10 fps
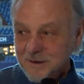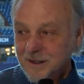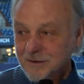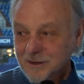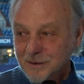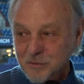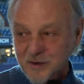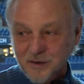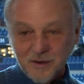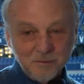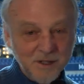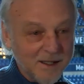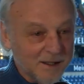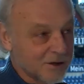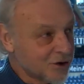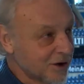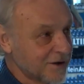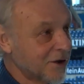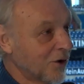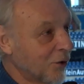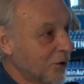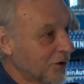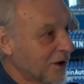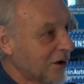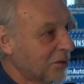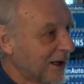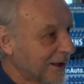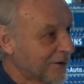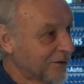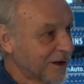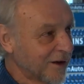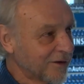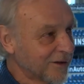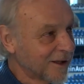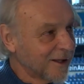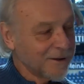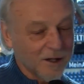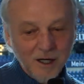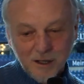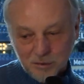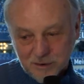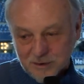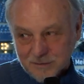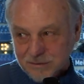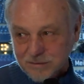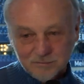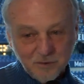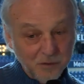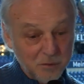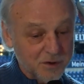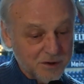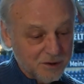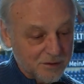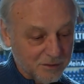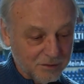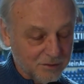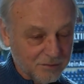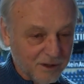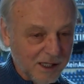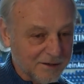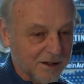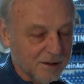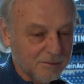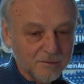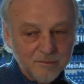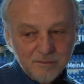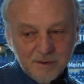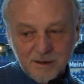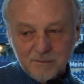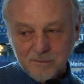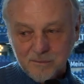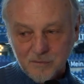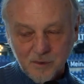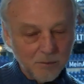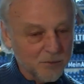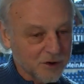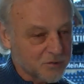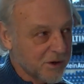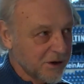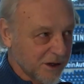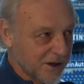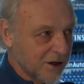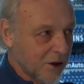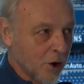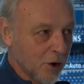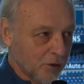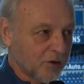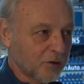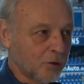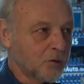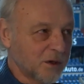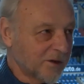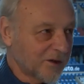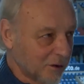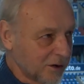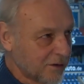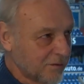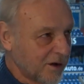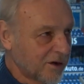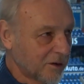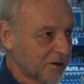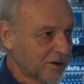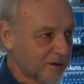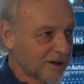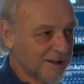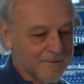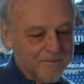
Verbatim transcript: da war ein bisschen mehr Schiss in der Hose dabei gewesen. Ja. Aber für mich äh, hat er im, im Dortmunder Spiel nicht so überzeugt wie sonst.